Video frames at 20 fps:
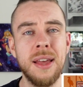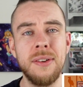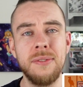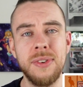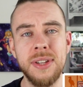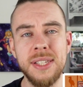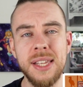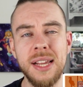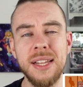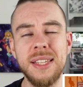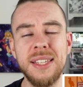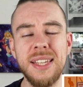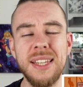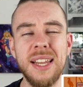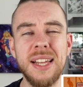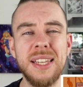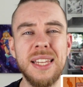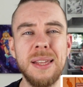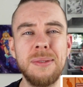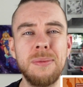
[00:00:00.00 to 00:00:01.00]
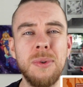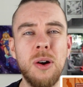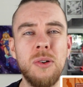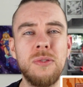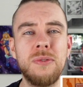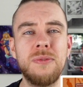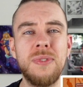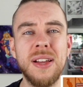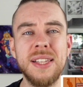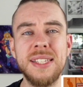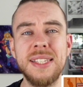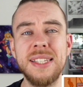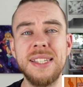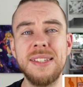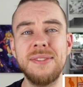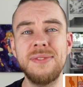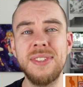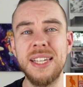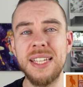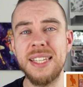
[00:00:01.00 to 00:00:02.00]
Wie gesagt, je nachdem, auf was
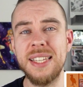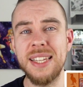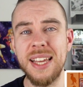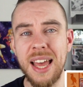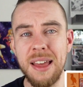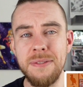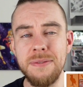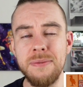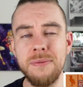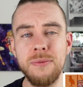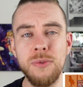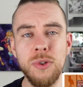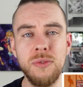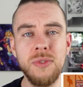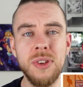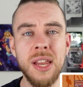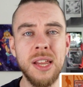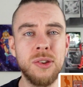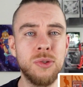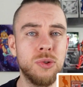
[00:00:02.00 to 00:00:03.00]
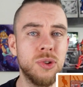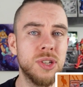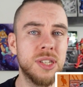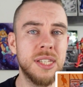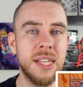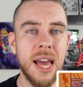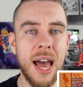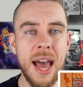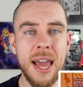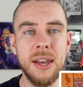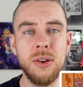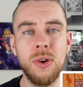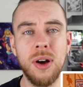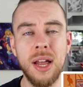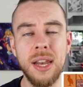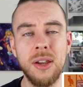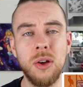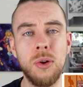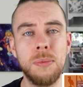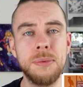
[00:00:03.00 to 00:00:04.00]
wir treffen, würden wir natürlich die eine oder
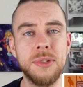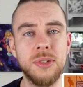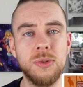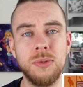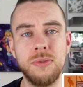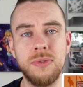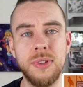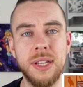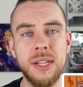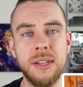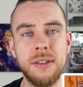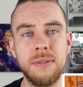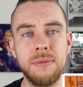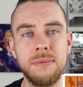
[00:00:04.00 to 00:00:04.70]
andere Option wählen.